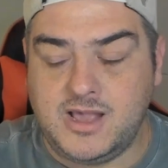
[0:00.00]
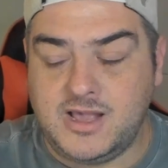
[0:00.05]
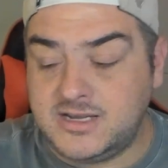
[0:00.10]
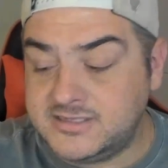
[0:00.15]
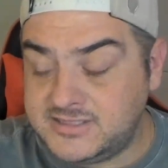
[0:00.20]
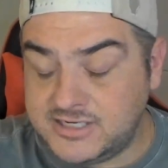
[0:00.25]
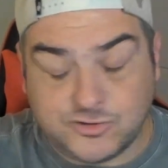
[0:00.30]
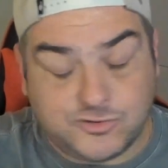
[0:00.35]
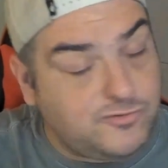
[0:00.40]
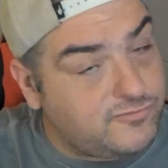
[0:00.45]

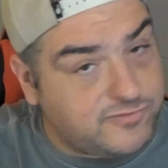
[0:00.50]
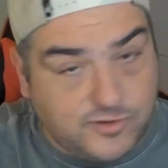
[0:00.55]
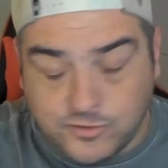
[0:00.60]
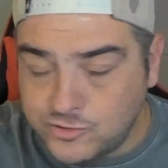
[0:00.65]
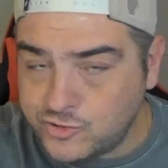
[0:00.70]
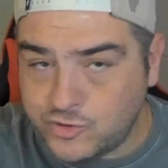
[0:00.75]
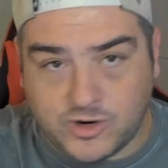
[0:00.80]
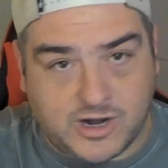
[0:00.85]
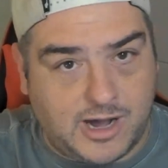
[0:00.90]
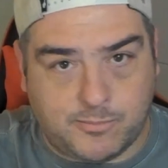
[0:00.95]
Vocês não
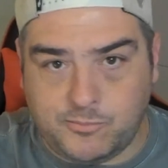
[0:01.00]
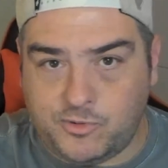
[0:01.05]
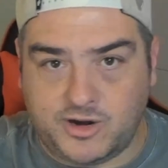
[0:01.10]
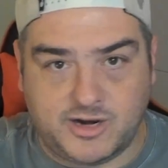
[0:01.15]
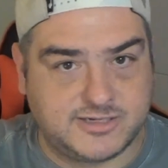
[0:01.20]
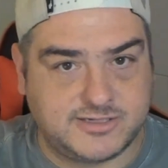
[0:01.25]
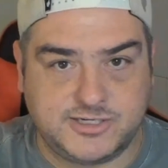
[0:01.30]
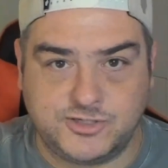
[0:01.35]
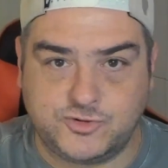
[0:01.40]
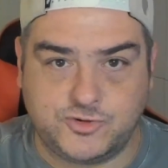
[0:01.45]
vão jogar a
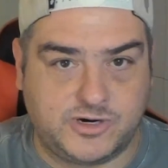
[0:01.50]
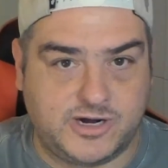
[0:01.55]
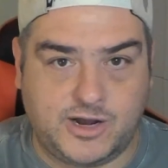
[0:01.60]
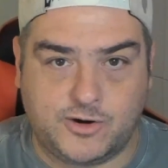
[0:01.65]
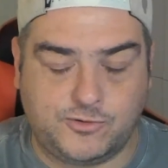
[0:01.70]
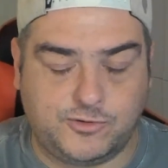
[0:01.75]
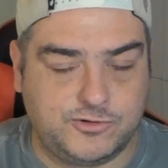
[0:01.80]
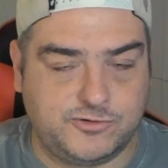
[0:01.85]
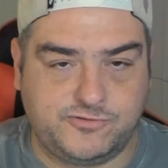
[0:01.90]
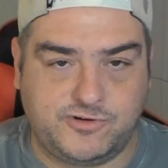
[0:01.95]
bola que vocês
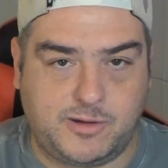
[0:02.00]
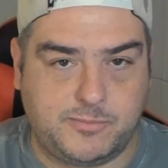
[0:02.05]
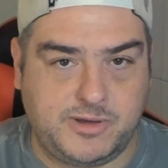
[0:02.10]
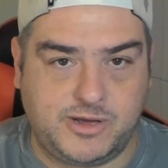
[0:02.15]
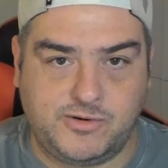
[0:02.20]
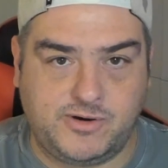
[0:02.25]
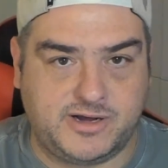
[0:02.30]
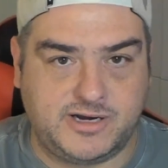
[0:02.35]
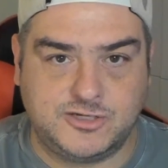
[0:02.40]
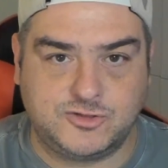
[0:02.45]
jogaram contra o
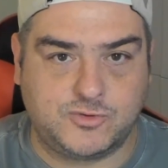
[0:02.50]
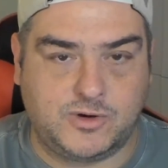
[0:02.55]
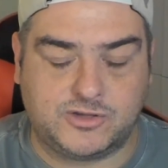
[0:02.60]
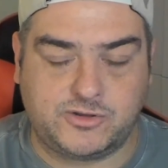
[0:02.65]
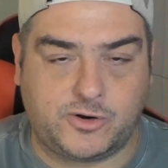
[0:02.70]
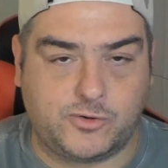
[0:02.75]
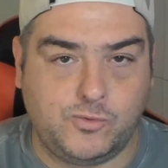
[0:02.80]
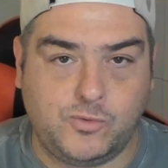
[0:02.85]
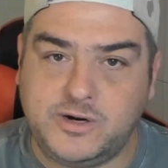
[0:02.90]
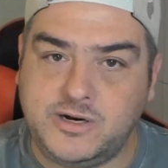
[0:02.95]
Flamengo aqueles
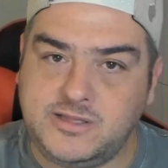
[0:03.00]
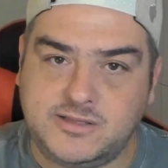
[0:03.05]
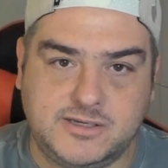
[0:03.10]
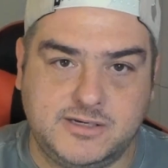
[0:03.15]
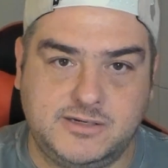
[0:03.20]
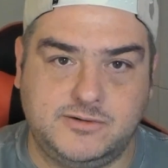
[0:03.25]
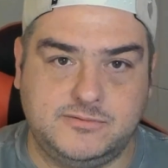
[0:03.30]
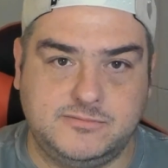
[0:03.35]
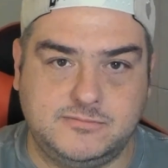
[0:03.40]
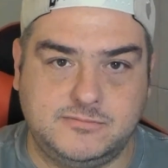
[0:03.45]
4 a 1 o ano
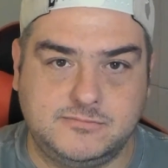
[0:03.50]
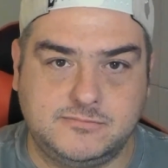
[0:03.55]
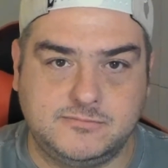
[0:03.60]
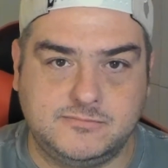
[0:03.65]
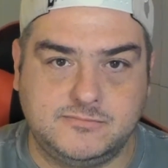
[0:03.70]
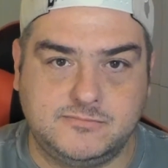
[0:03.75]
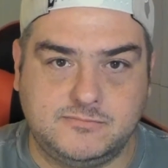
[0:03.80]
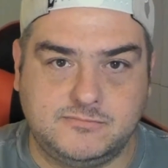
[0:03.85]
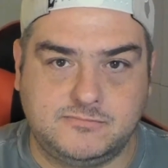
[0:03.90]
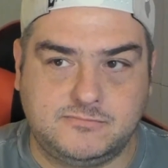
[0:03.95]
inteiro.
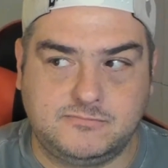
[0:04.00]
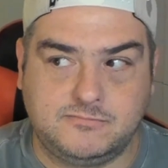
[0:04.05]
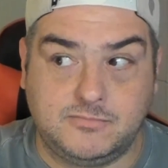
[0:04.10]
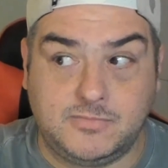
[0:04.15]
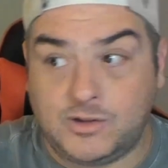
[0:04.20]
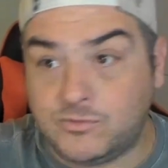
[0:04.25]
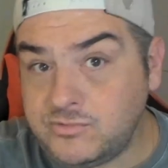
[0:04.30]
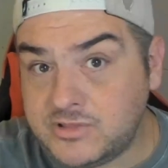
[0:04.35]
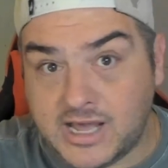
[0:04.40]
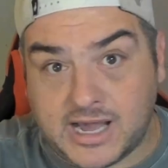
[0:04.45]

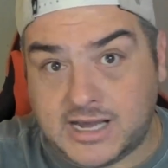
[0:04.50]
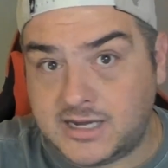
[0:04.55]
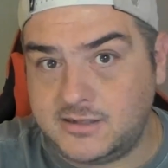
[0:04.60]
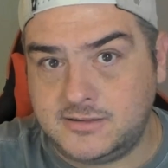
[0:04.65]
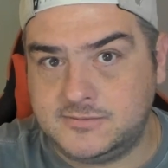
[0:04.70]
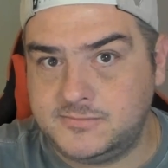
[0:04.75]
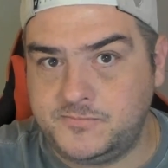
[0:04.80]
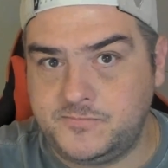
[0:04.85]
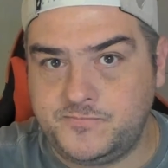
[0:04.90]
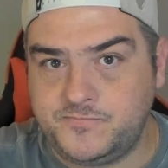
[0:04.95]
Não dá.
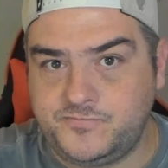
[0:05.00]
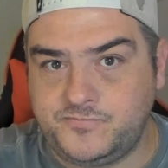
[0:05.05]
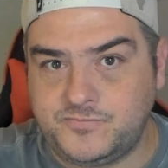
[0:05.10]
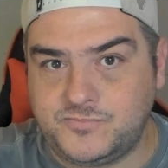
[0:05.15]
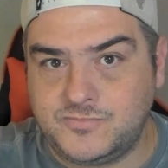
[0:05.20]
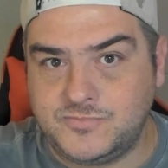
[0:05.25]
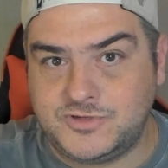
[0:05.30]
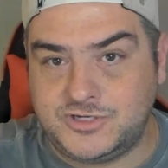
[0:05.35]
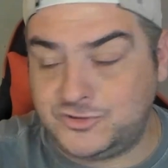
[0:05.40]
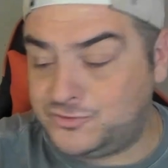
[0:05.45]

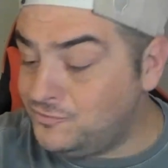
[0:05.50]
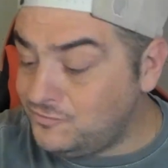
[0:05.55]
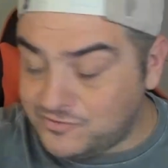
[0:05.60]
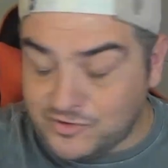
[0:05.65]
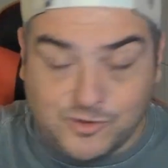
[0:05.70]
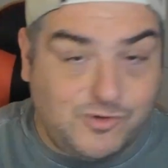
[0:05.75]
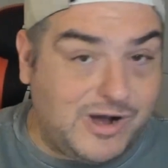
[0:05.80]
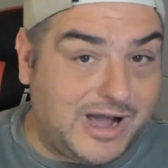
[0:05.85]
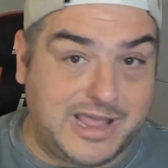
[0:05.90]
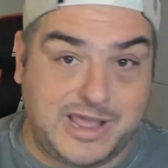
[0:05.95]
Vocês não
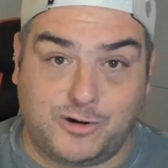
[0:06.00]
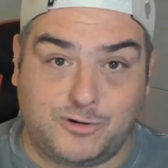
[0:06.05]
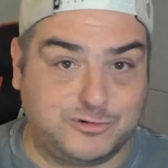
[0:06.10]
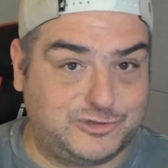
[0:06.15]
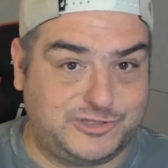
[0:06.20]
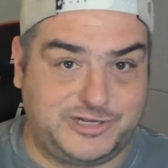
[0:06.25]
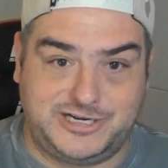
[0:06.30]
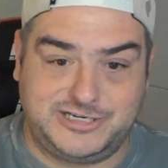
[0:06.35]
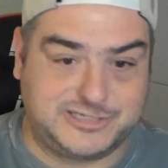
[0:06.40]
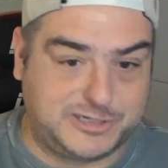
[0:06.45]
vão ganhar
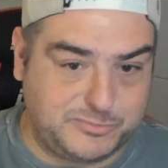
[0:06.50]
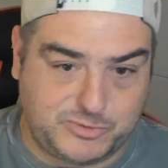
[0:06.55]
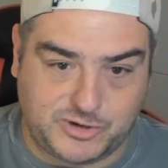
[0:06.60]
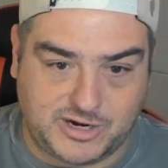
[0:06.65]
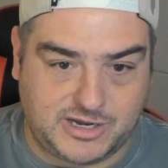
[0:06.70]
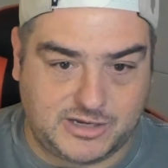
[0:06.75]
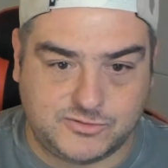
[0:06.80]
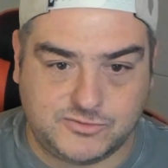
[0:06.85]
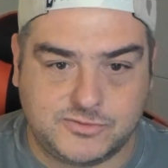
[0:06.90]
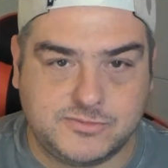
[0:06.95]
os três
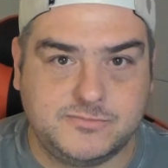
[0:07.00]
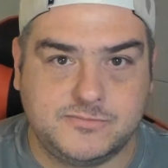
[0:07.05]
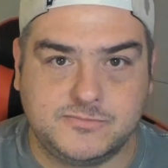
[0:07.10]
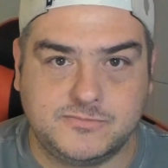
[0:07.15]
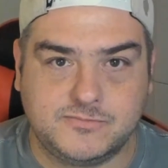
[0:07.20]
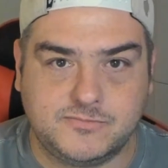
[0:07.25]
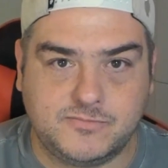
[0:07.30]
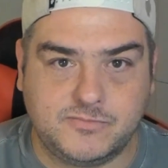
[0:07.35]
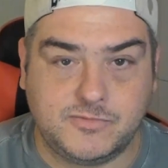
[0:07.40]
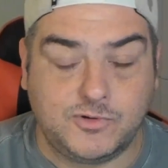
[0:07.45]
campeonatos.
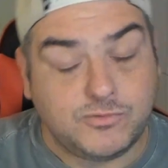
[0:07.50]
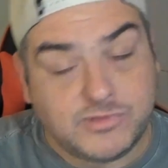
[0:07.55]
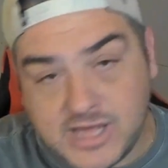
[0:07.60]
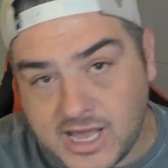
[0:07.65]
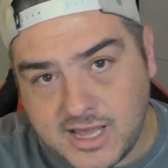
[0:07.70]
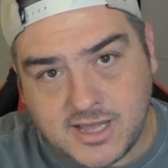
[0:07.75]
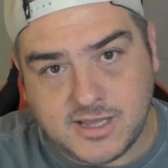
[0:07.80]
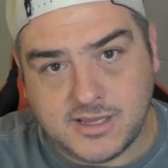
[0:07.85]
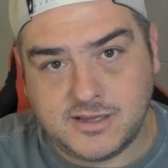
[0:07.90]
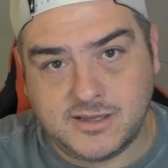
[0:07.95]
Não
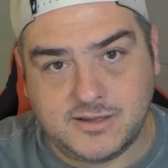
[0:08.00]
dá.